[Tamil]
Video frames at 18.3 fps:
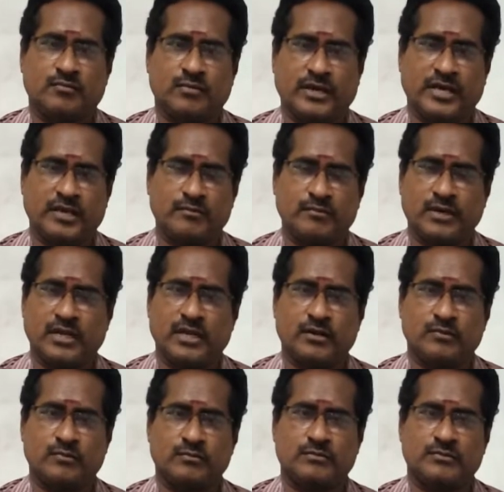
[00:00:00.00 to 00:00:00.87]

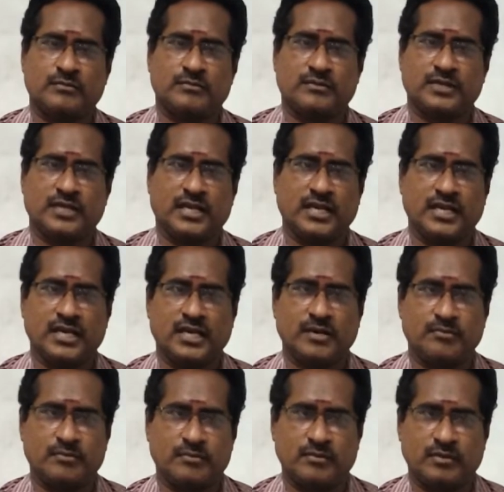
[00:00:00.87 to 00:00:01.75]
பயன்பெறணும் ஏன்னா
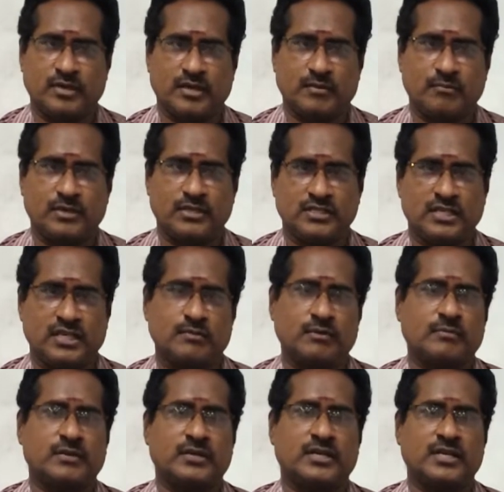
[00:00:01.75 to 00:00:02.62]
ரொம்ப
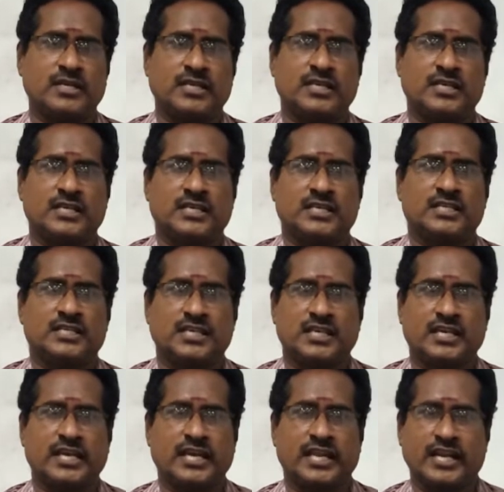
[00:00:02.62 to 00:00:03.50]
சிரமப்பட்டு
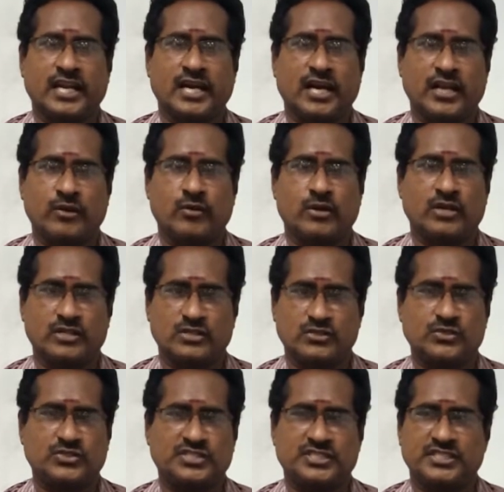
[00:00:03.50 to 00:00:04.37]
சங்ககிரி லாரி ஓனர்
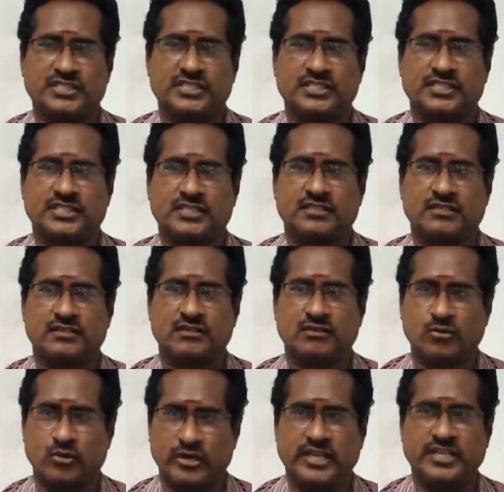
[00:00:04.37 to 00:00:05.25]
அசோசியேஷன்
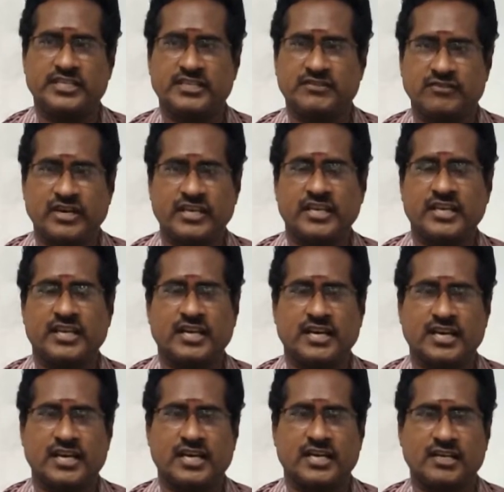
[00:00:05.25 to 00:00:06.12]
கொட்டேஷன்
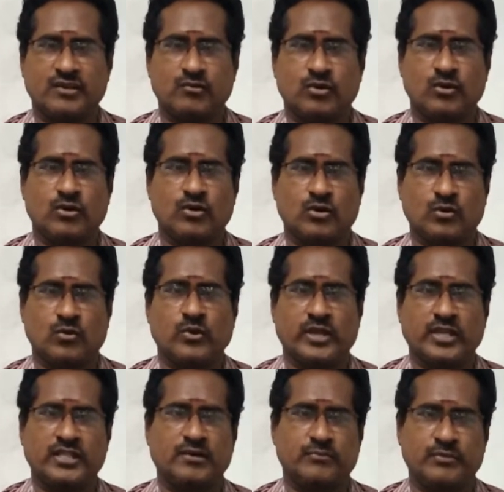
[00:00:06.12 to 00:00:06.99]
வாங்கியிருக்காங்க இவ்வளோ
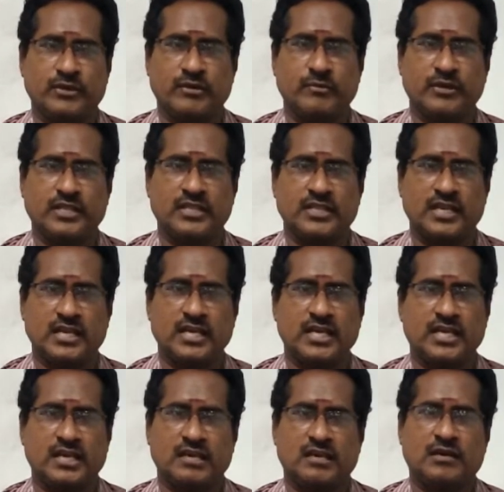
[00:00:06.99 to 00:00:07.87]
குறைந்த பிரிமியத்தில்
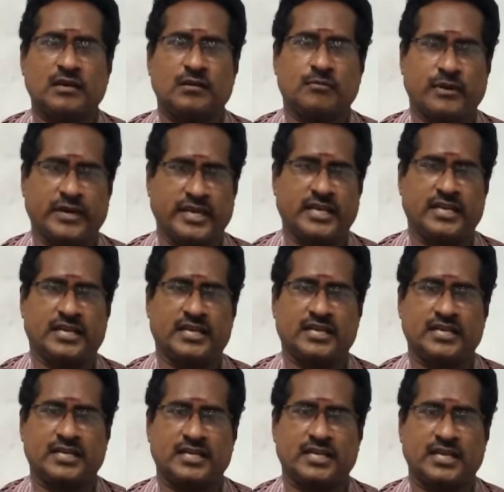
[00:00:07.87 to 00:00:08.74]
பயன்
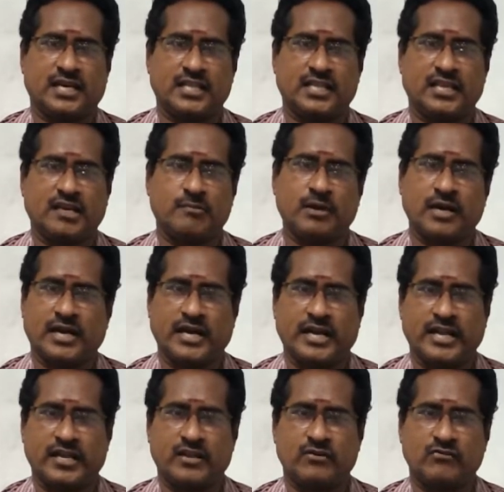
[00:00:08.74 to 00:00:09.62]
அதிகமாக
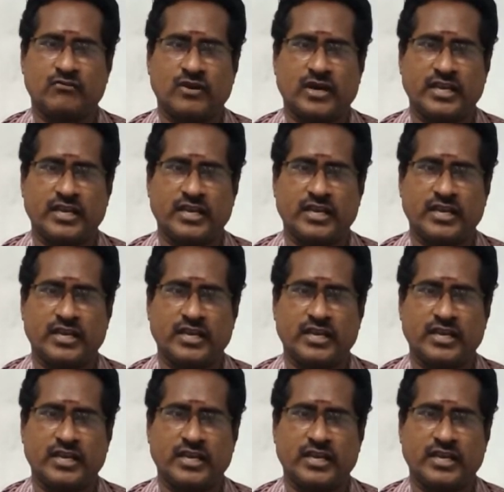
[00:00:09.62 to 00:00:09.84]
கிடைக்கணும்னு